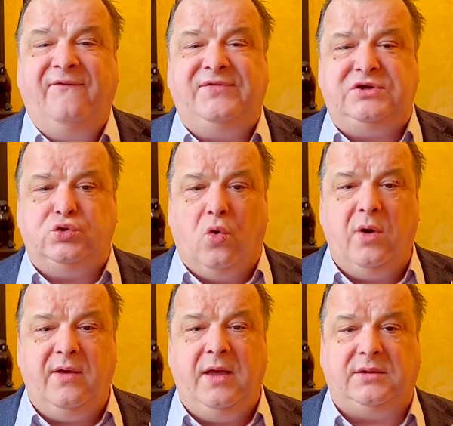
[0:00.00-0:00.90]

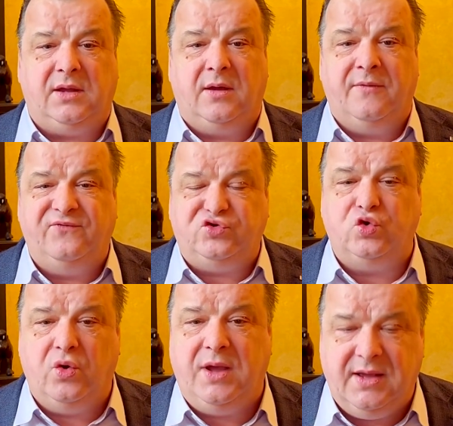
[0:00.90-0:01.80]
Все это,
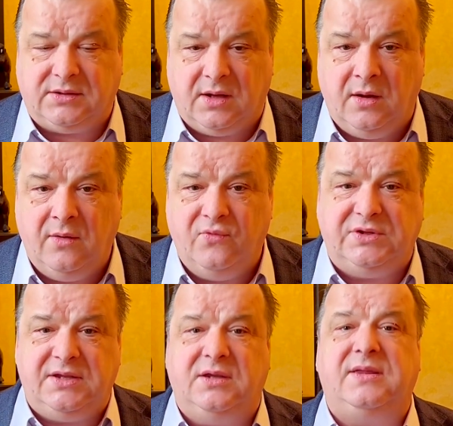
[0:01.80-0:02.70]
все это, вот
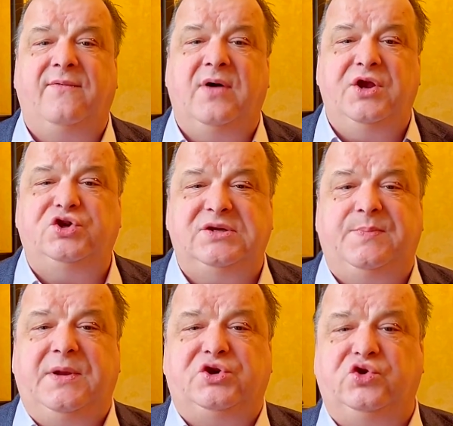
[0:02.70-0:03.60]
эти товарищи из
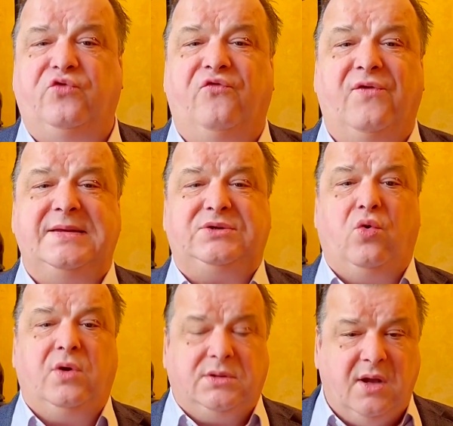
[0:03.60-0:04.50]
Ближнего
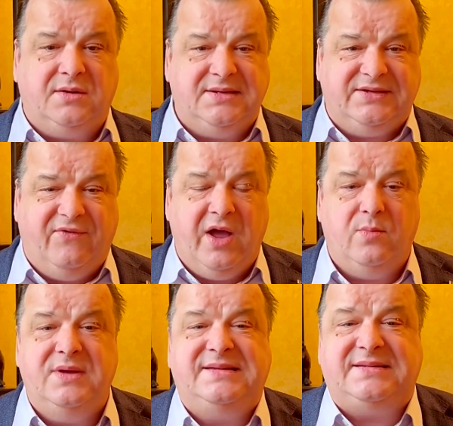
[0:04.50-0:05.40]
Востока, так
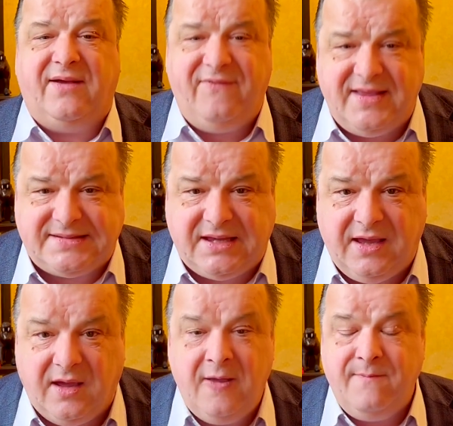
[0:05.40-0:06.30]
называемые
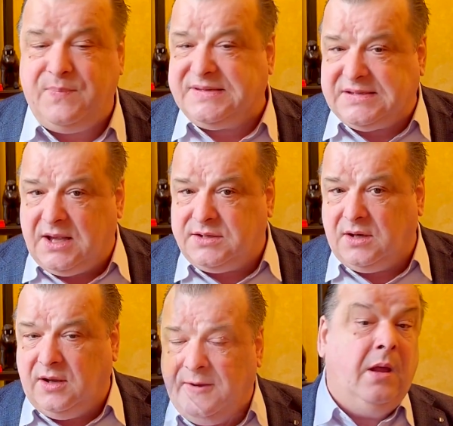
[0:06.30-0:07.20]
советские
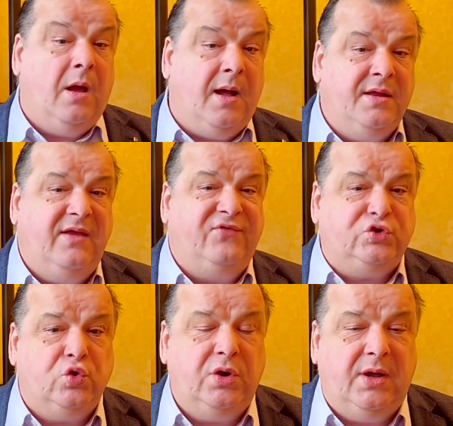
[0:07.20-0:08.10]
писатели, они
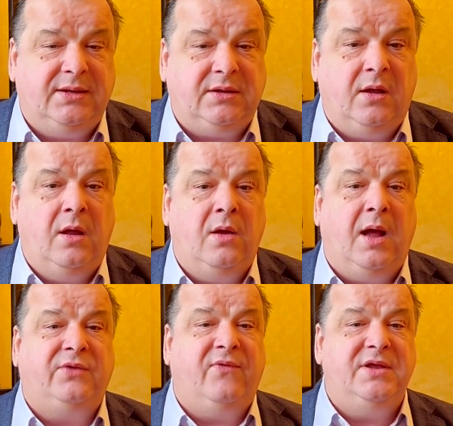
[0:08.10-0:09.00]
все это
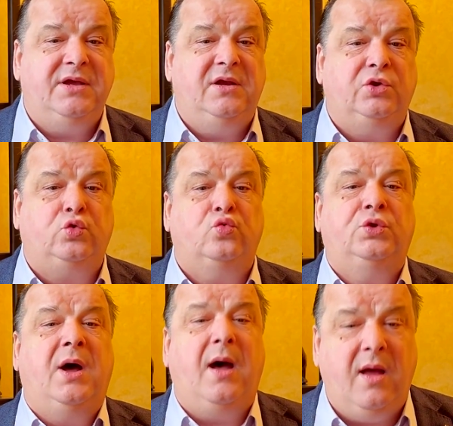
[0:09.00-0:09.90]
отводили
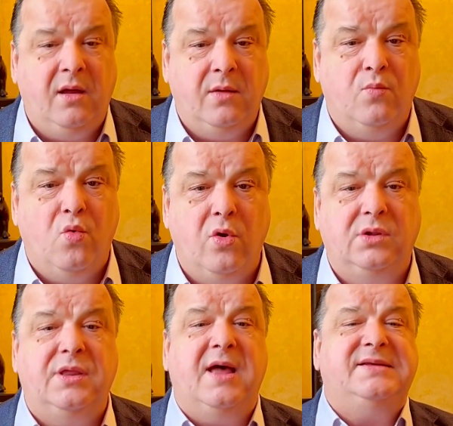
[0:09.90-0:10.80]
туда, мол, нас